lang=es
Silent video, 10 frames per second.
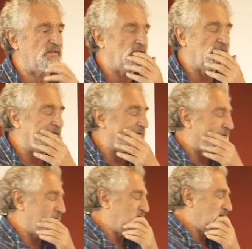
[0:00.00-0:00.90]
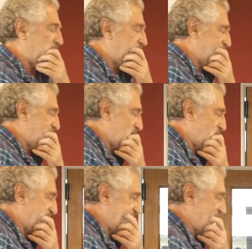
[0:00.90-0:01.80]
distinto al
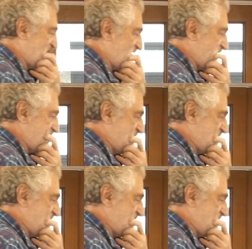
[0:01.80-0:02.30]
brasileño.